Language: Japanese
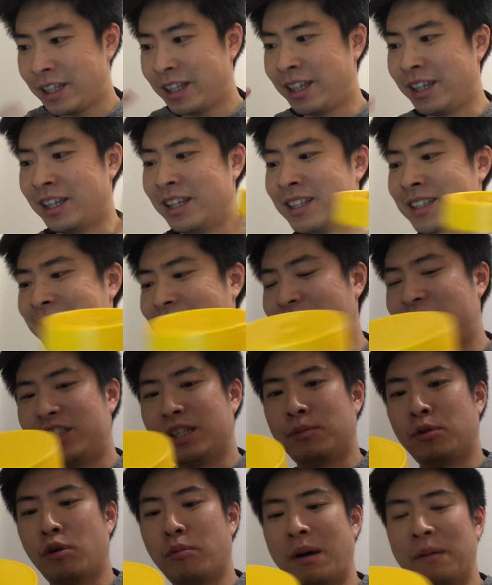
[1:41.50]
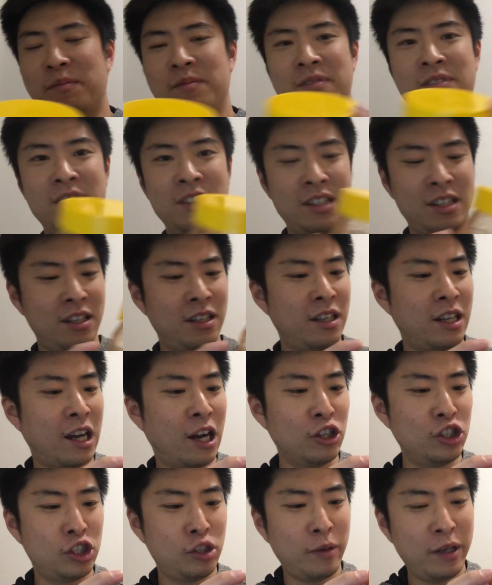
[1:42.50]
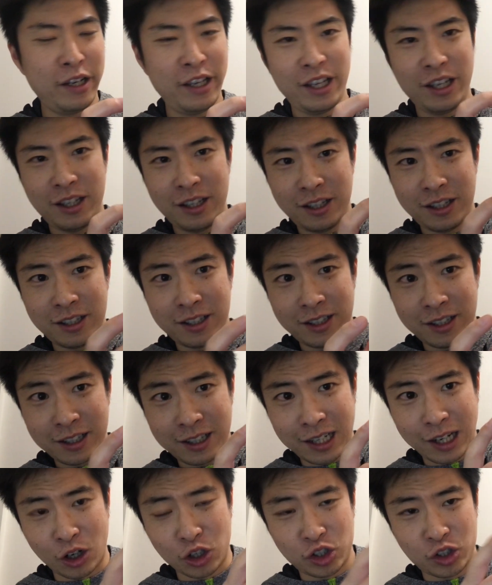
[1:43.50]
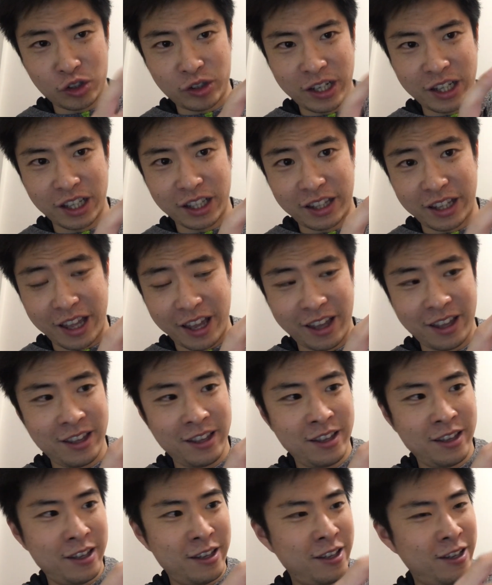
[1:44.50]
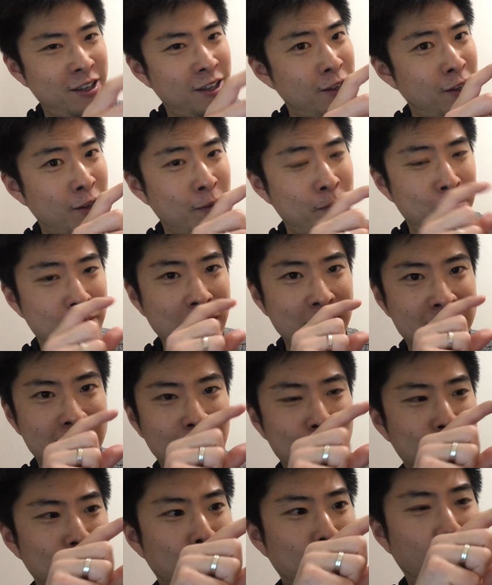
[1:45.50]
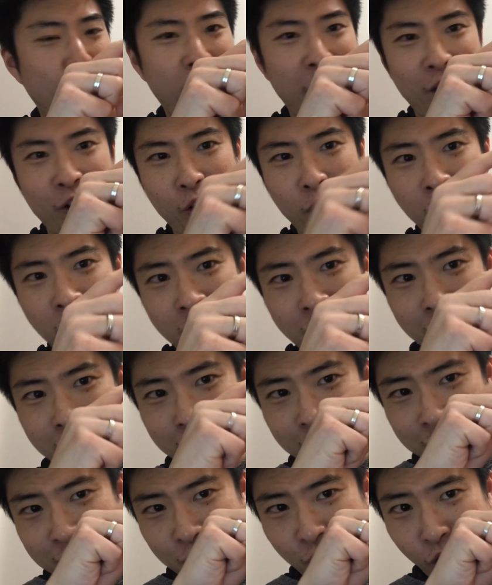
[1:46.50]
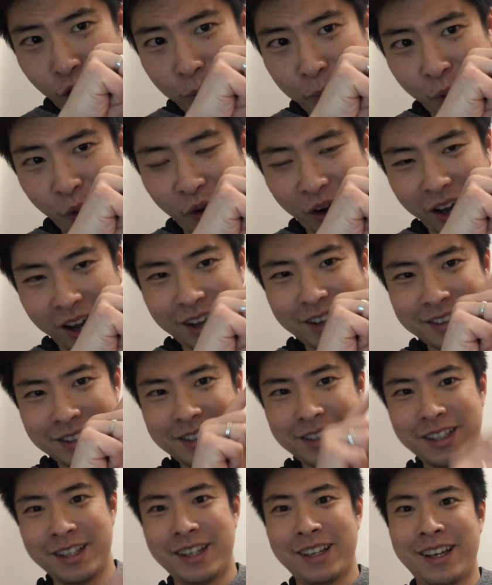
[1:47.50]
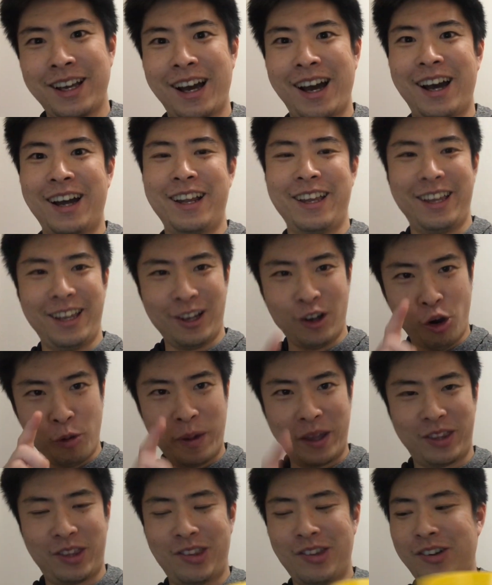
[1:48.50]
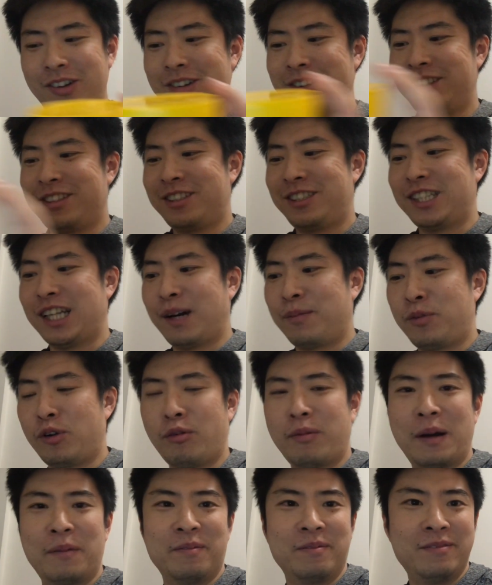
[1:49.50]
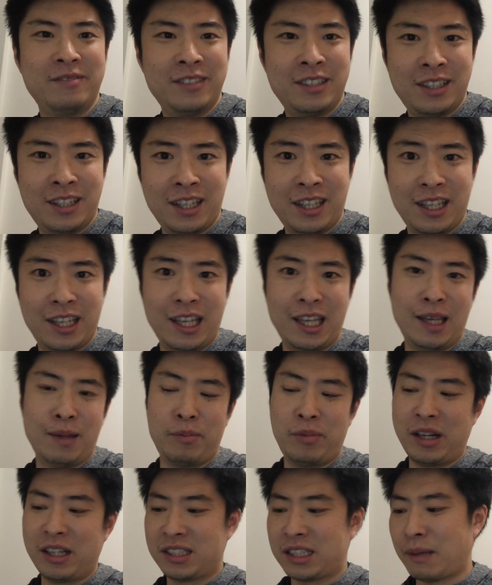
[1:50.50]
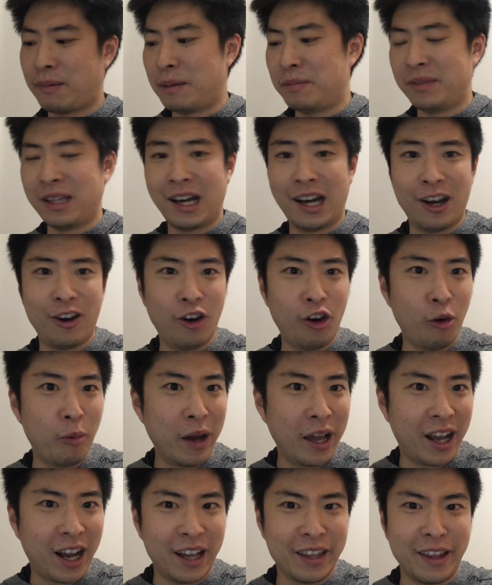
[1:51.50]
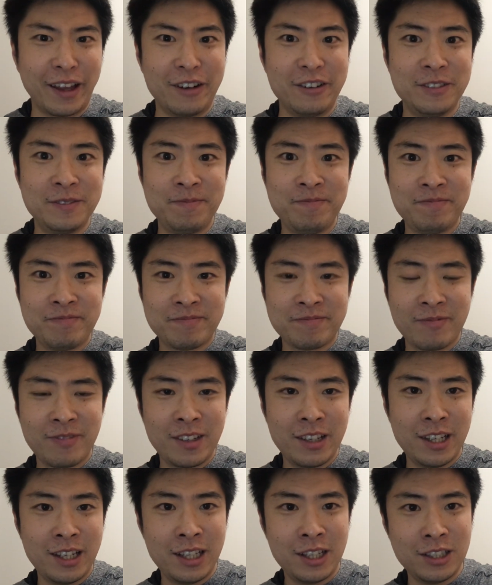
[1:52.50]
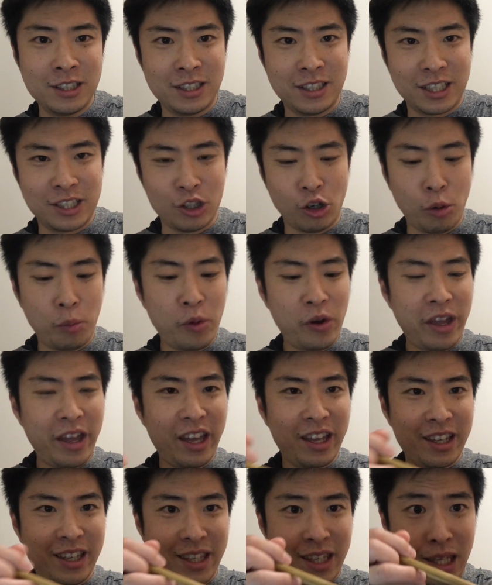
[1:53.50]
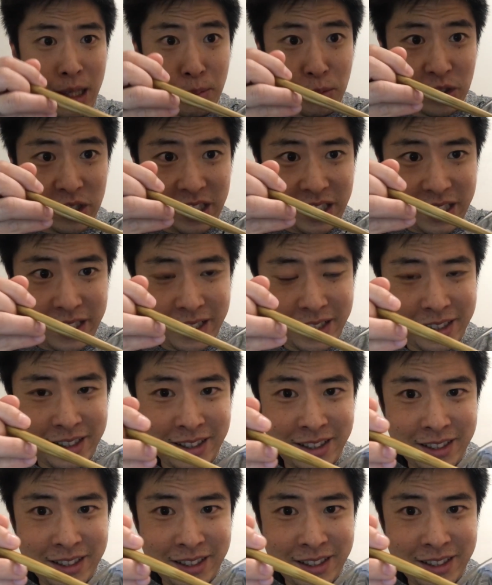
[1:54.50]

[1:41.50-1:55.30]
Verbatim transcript: イサチダプロバンアウストワリカオシトグレっテペッサンポエオスコロポーラアリオベットチダプロバンイプレスタビムナオバイカナルサチオボエキムチ